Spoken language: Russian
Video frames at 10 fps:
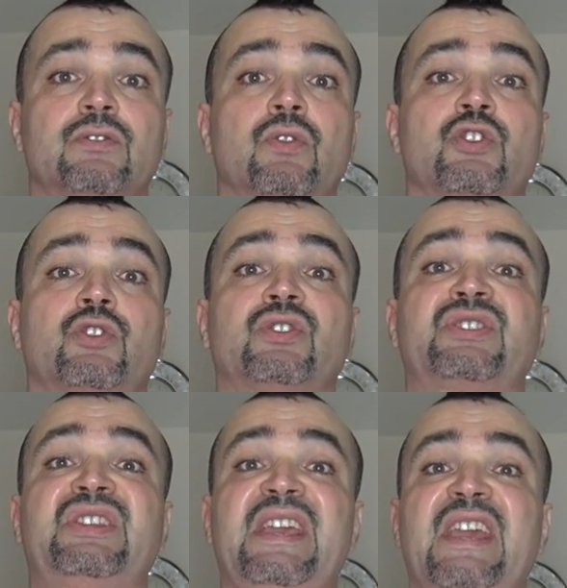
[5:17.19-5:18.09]
то, что
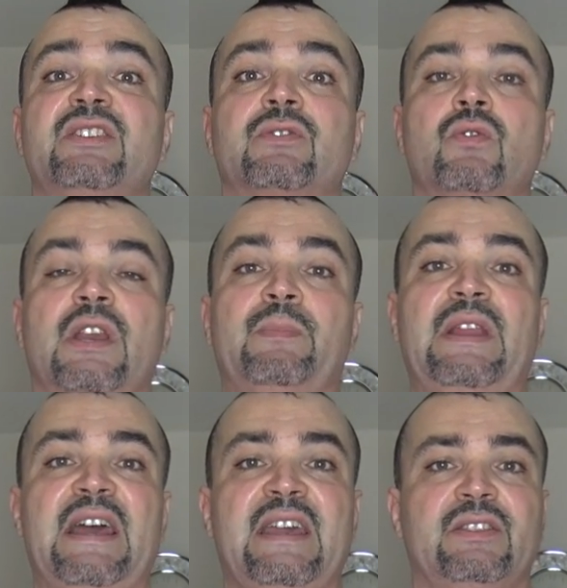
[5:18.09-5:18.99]
тренинг
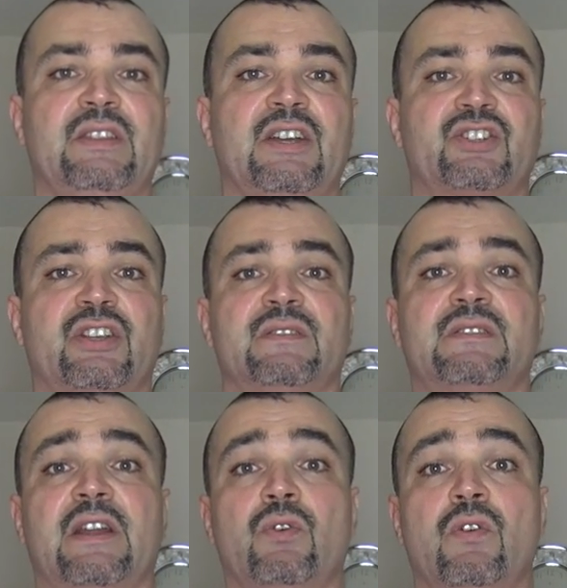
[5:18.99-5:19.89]
укрепляет наше
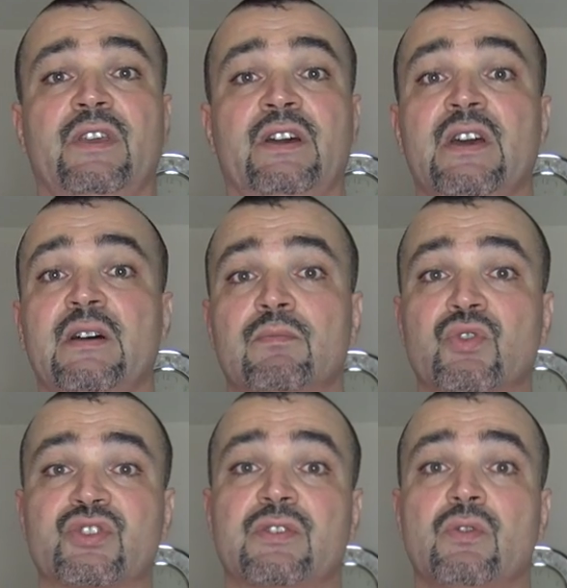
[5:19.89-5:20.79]
здоровье,
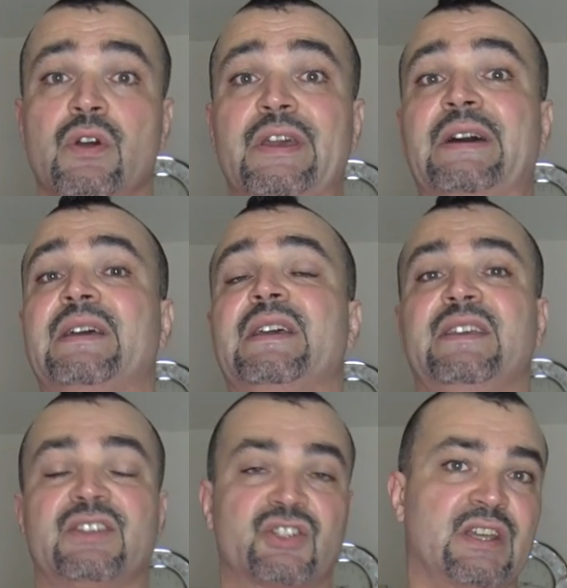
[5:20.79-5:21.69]
мужское
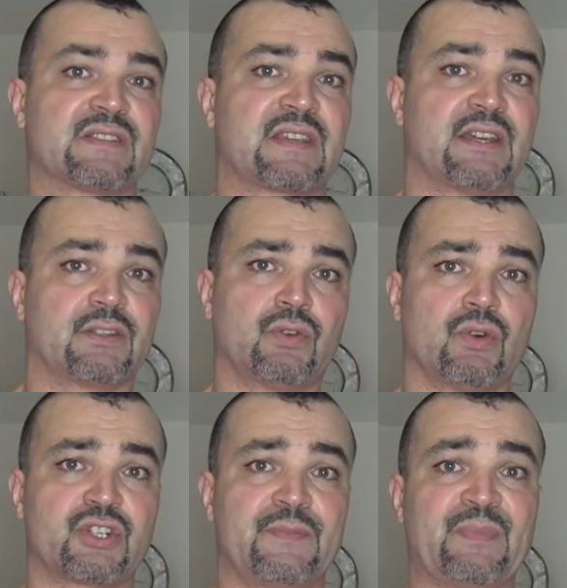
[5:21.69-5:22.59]
и женское
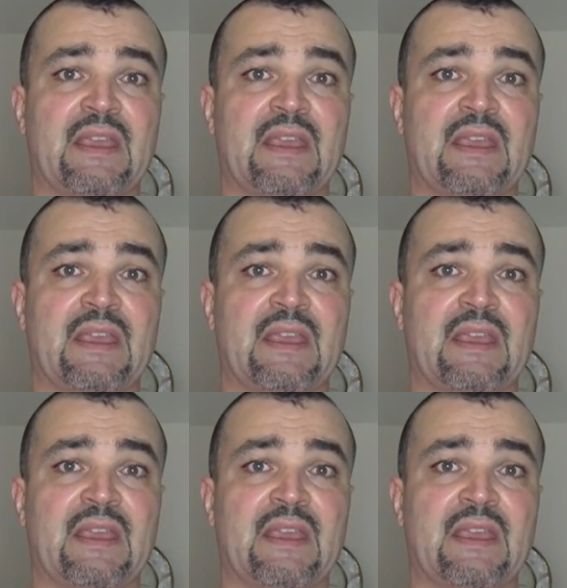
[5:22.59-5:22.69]
тоже.